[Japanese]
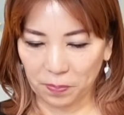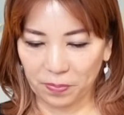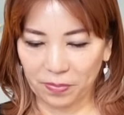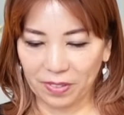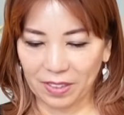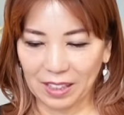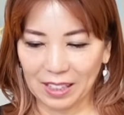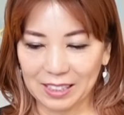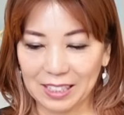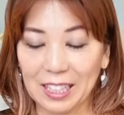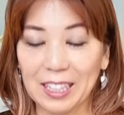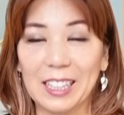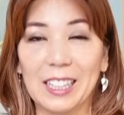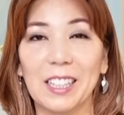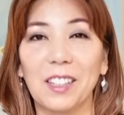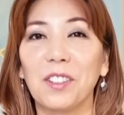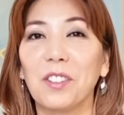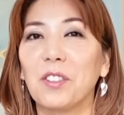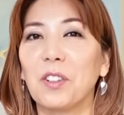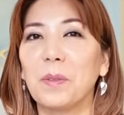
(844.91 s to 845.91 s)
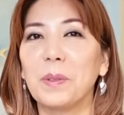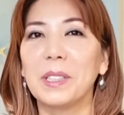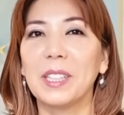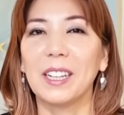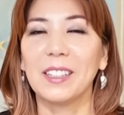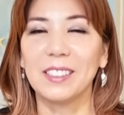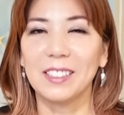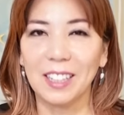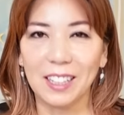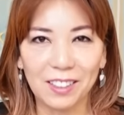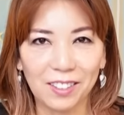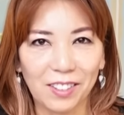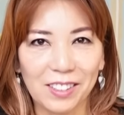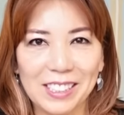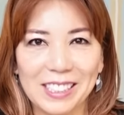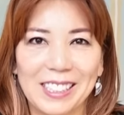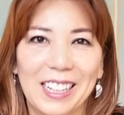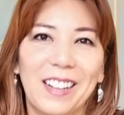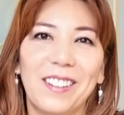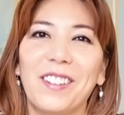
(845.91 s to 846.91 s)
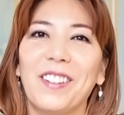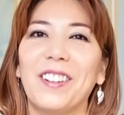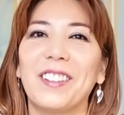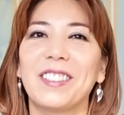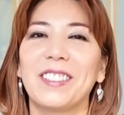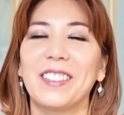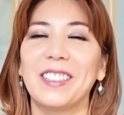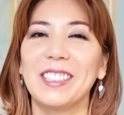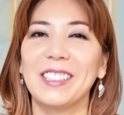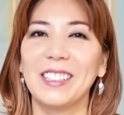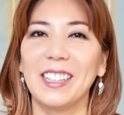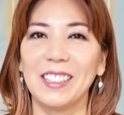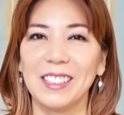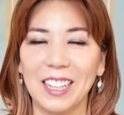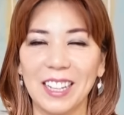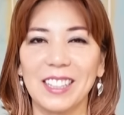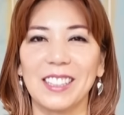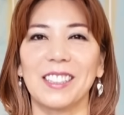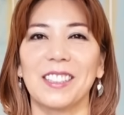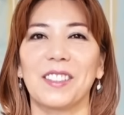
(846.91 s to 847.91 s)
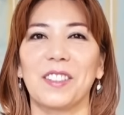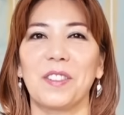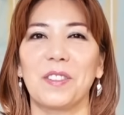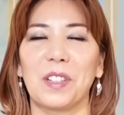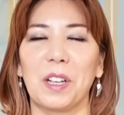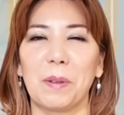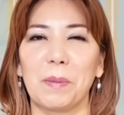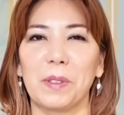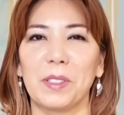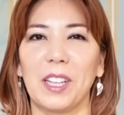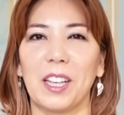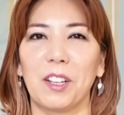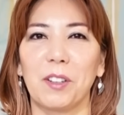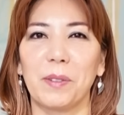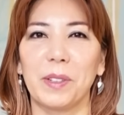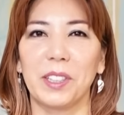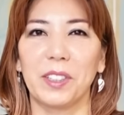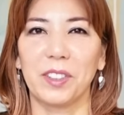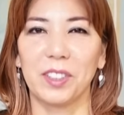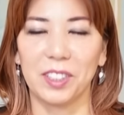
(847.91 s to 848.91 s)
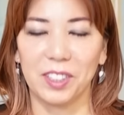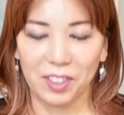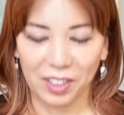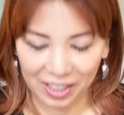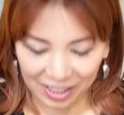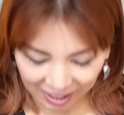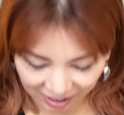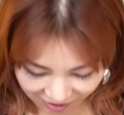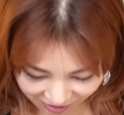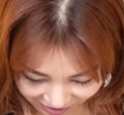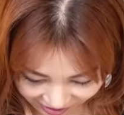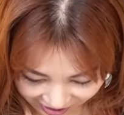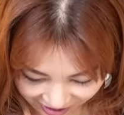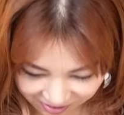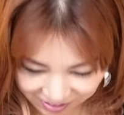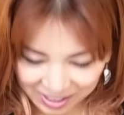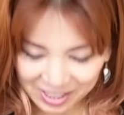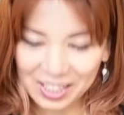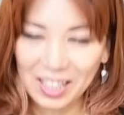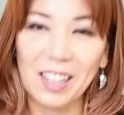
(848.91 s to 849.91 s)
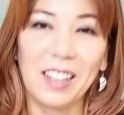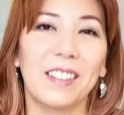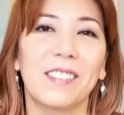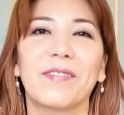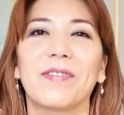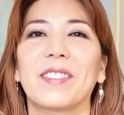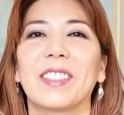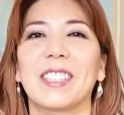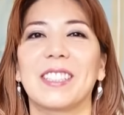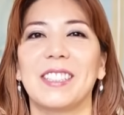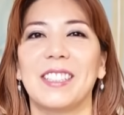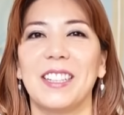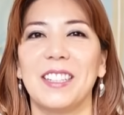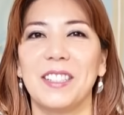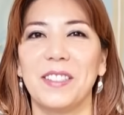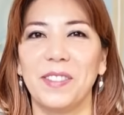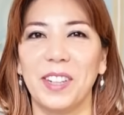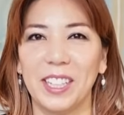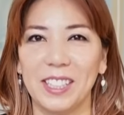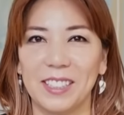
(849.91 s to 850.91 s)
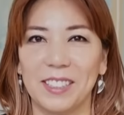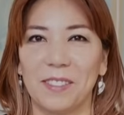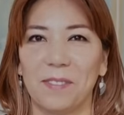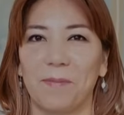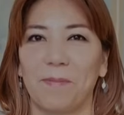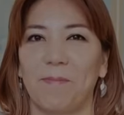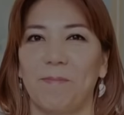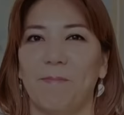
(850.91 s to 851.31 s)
う。ぜひ喜びたくさんの時間をお過ごしください。今回も最後までご視聴ありがとうございました。失礼します。